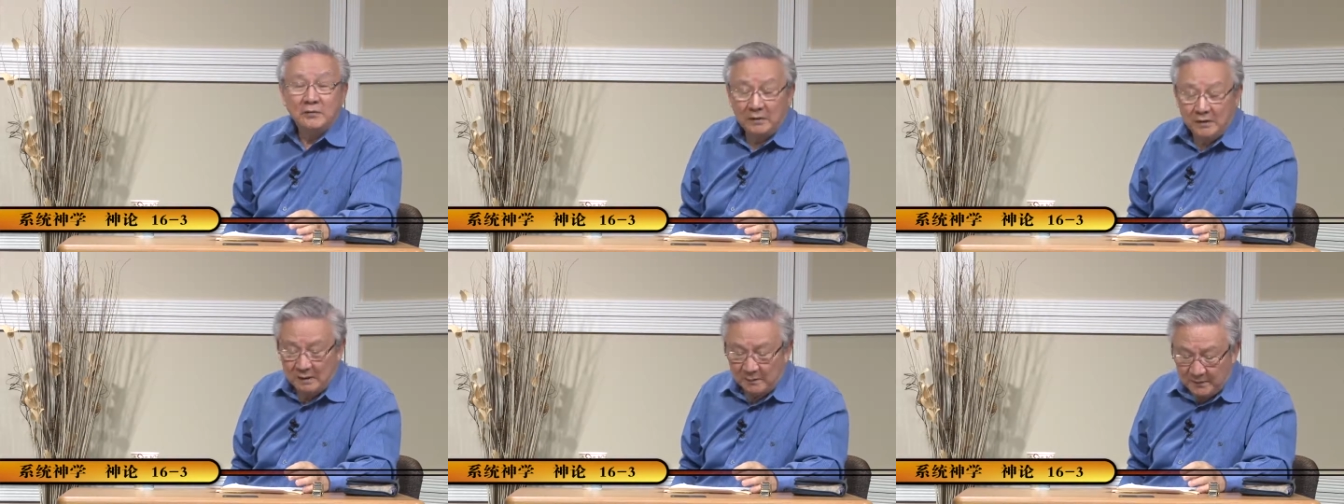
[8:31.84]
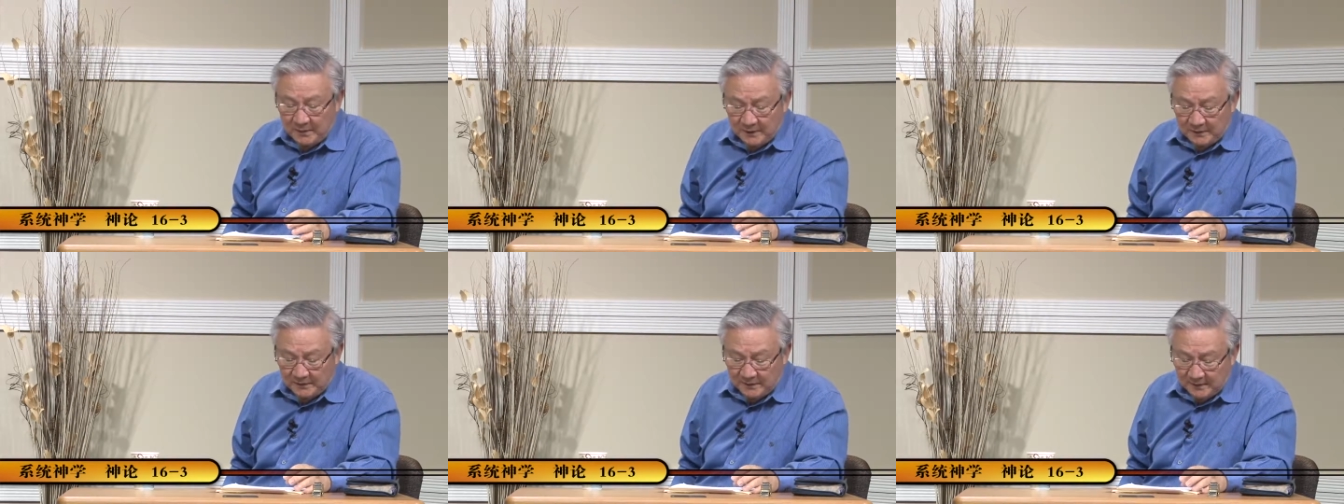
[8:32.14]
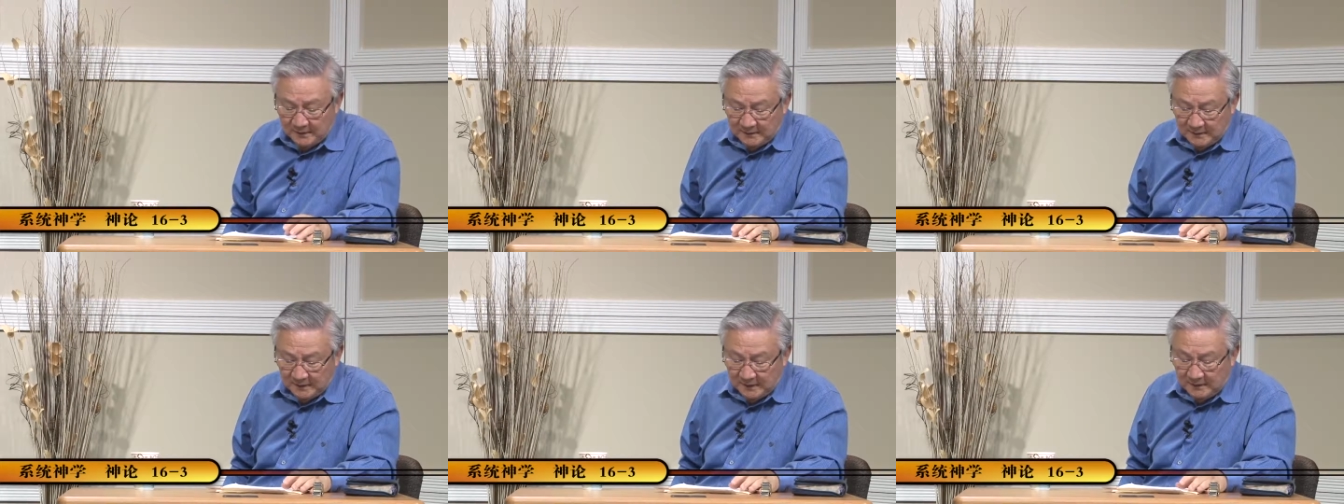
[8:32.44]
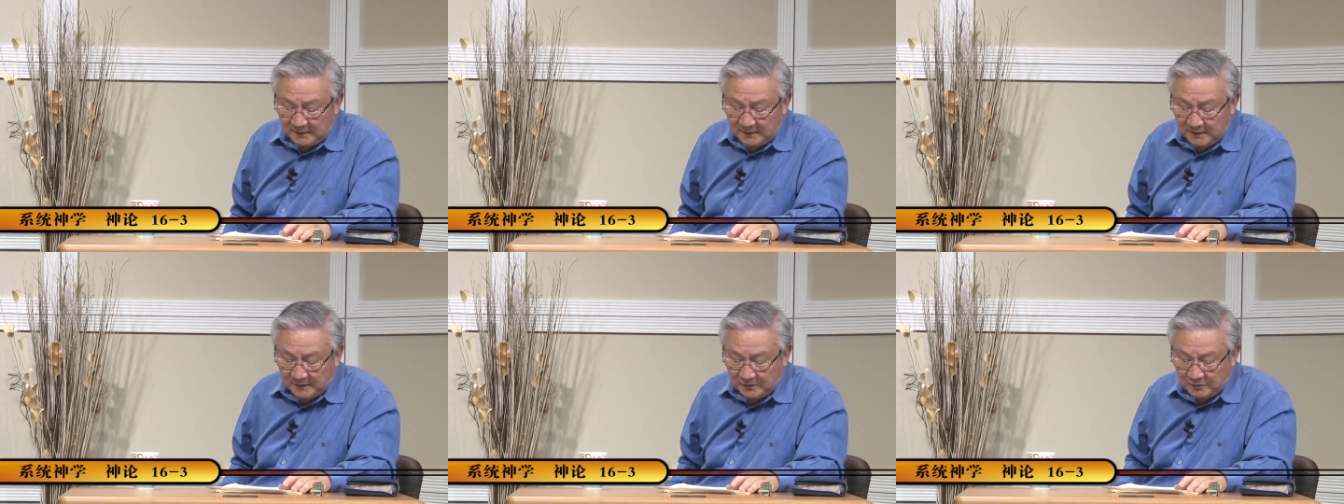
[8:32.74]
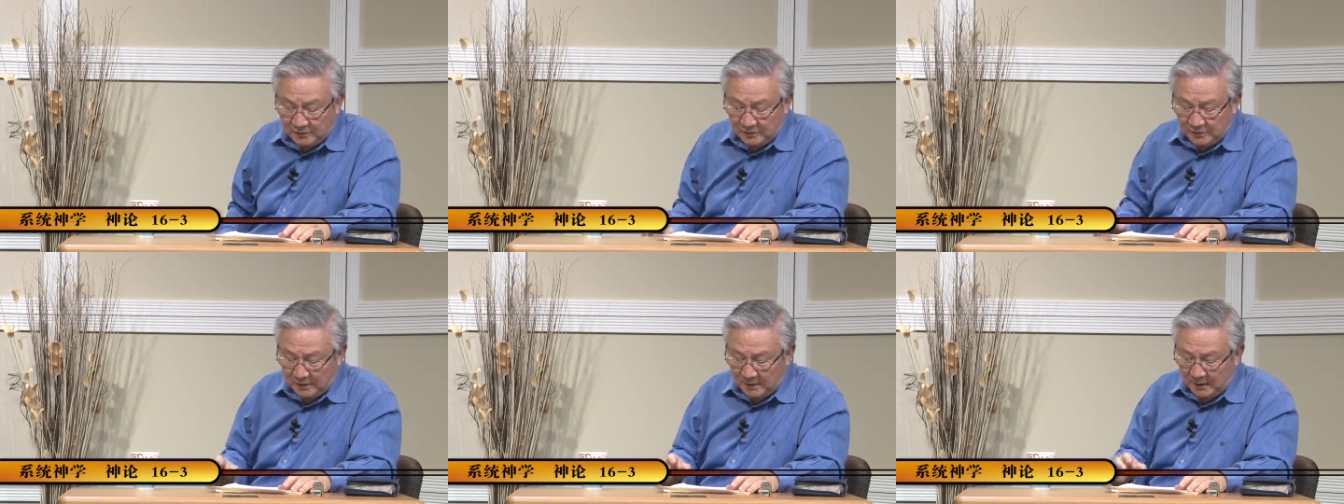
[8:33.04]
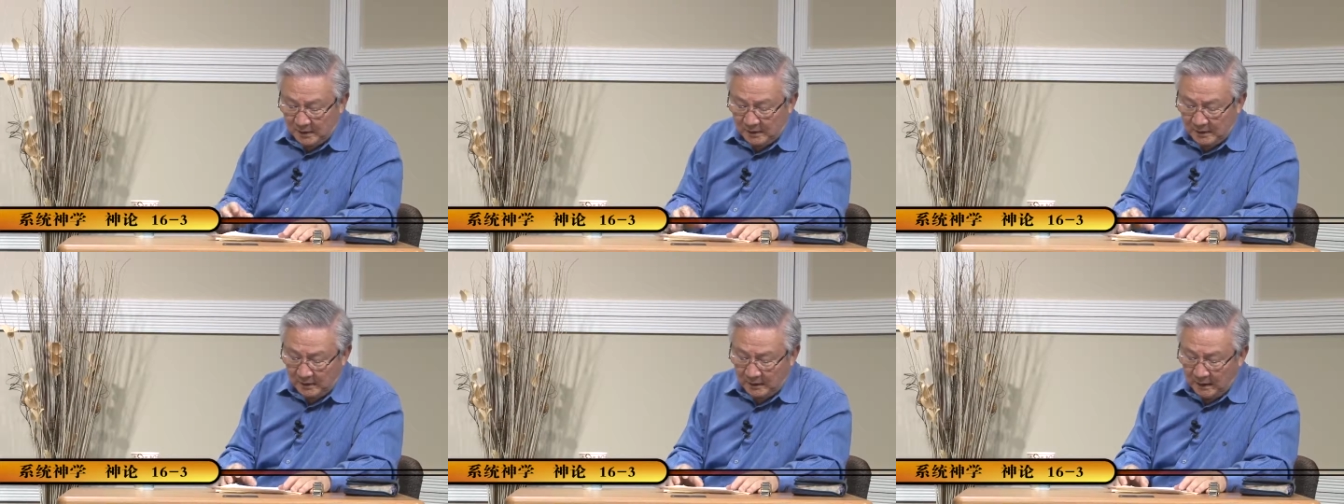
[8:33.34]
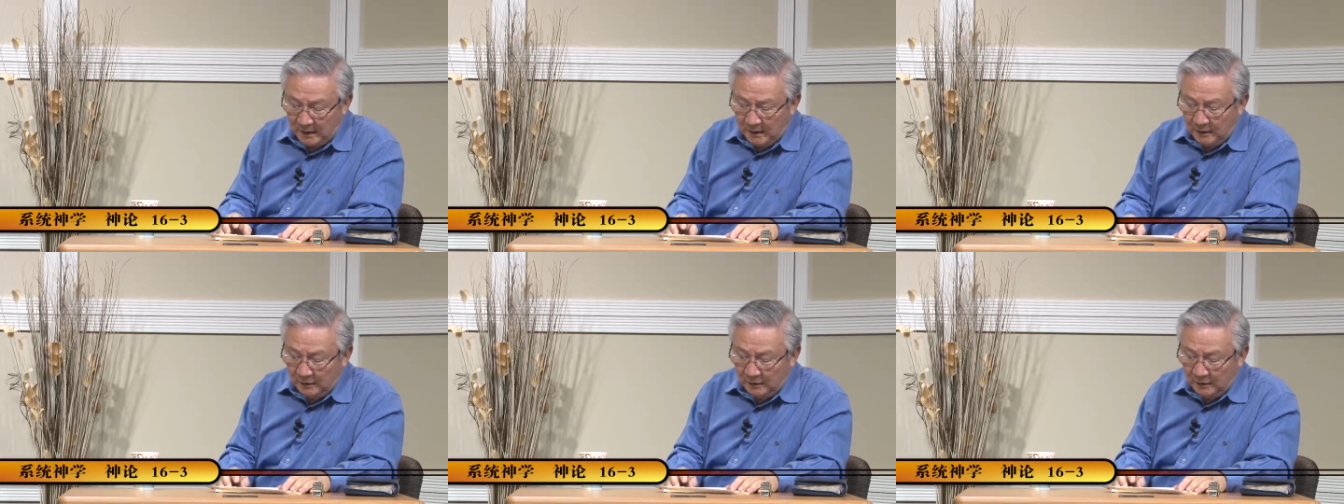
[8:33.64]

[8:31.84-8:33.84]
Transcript: 从来没有这样子的证据啊，